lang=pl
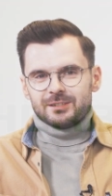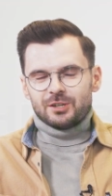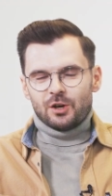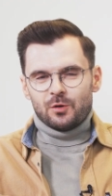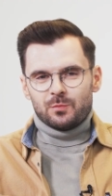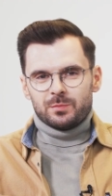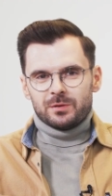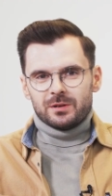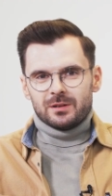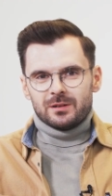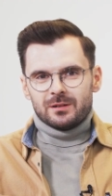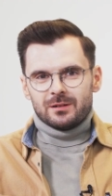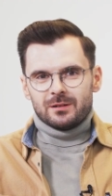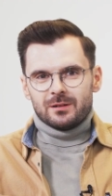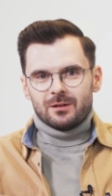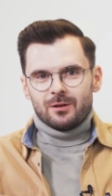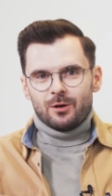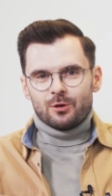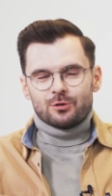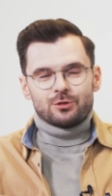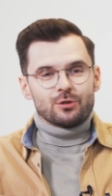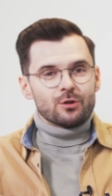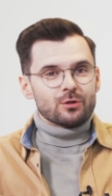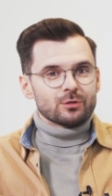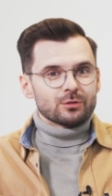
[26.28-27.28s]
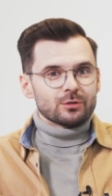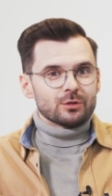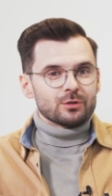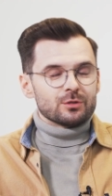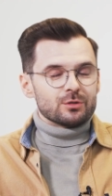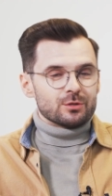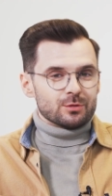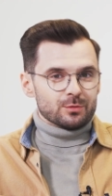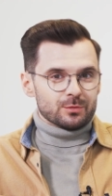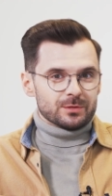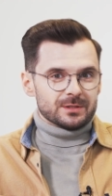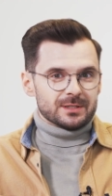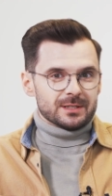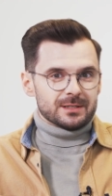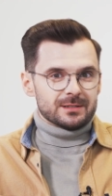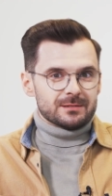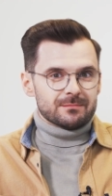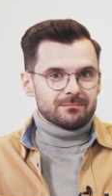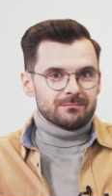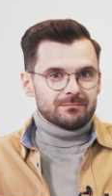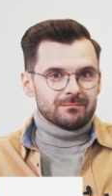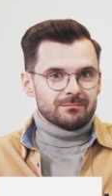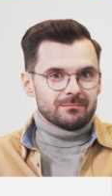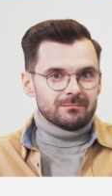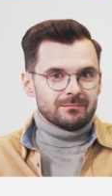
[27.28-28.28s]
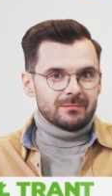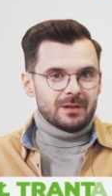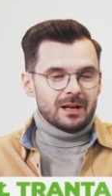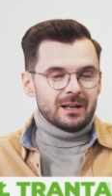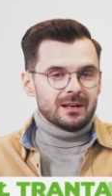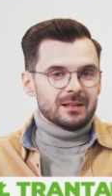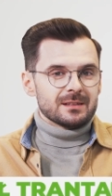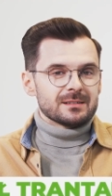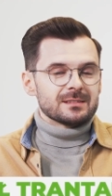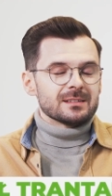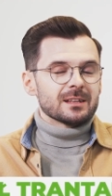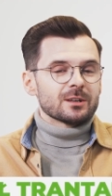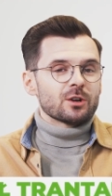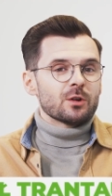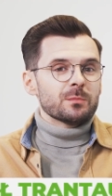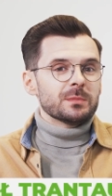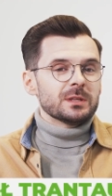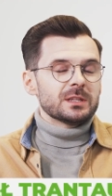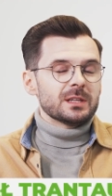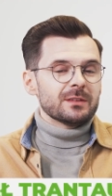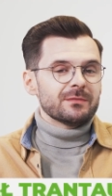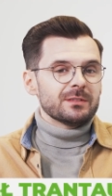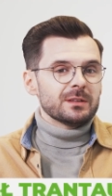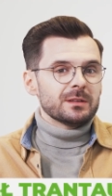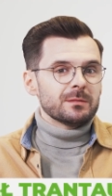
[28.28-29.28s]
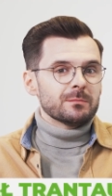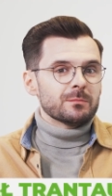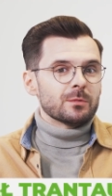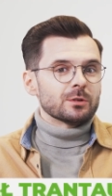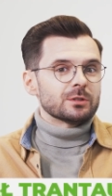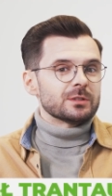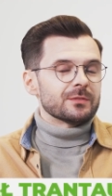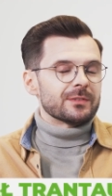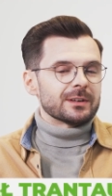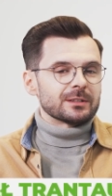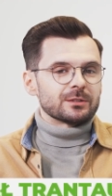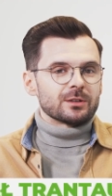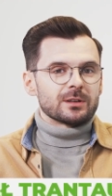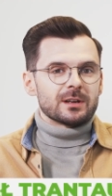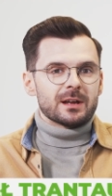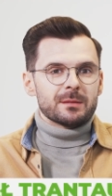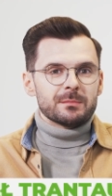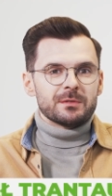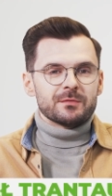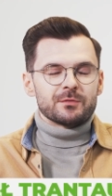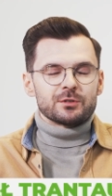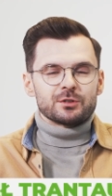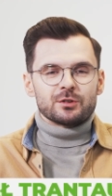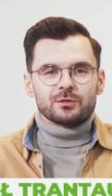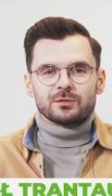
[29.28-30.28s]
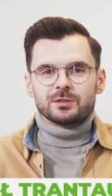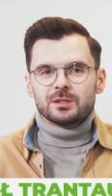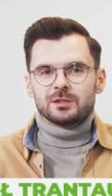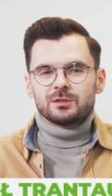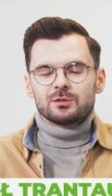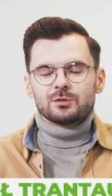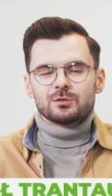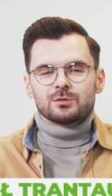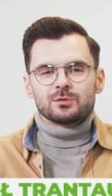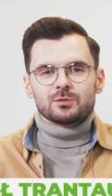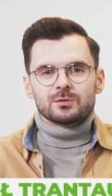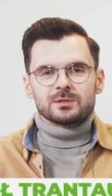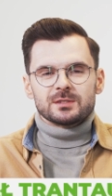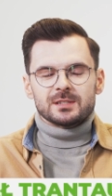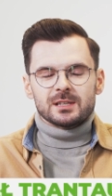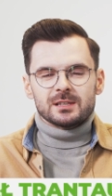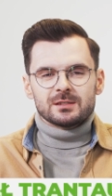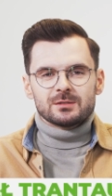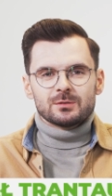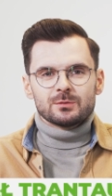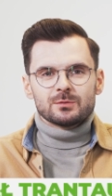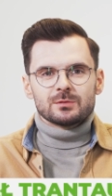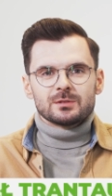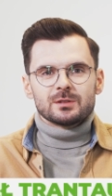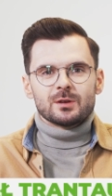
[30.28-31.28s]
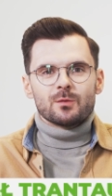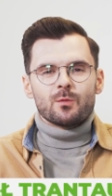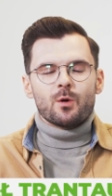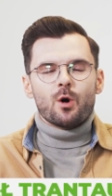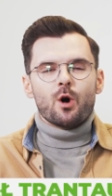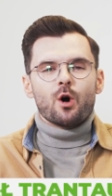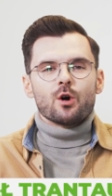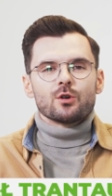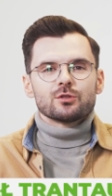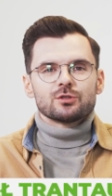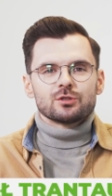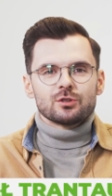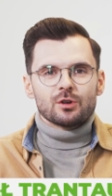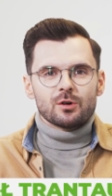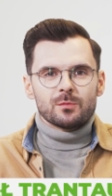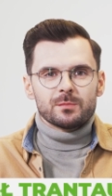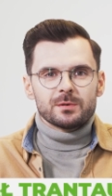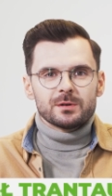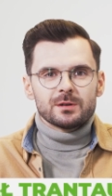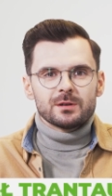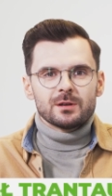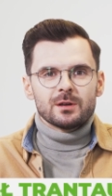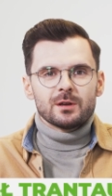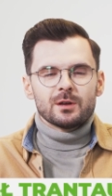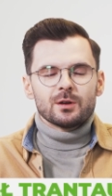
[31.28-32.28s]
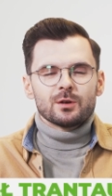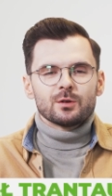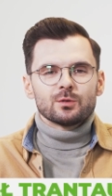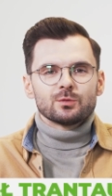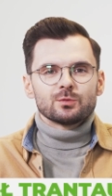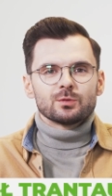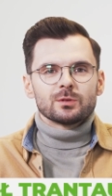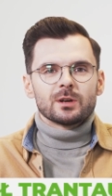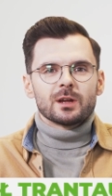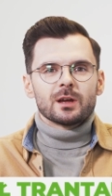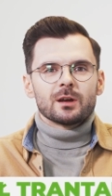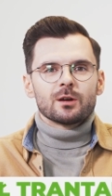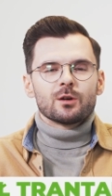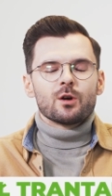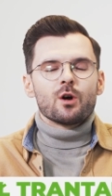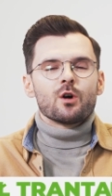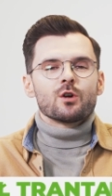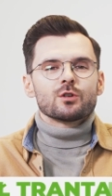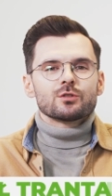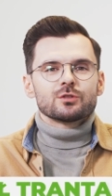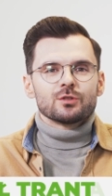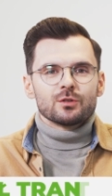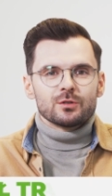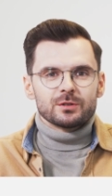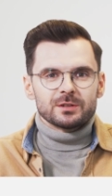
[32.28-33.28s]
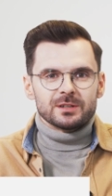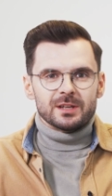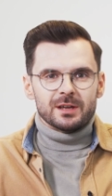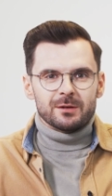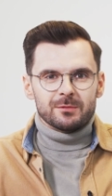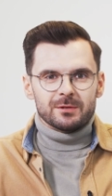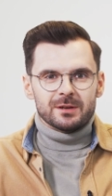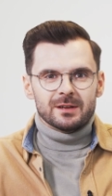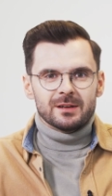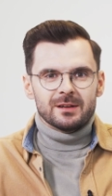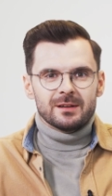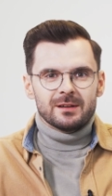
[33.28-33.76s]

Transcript: chciałby osiągnąć sukces ale znakomitymi motywatorami w osiągnięciu sukcesu są osoby, które go osiągnęły.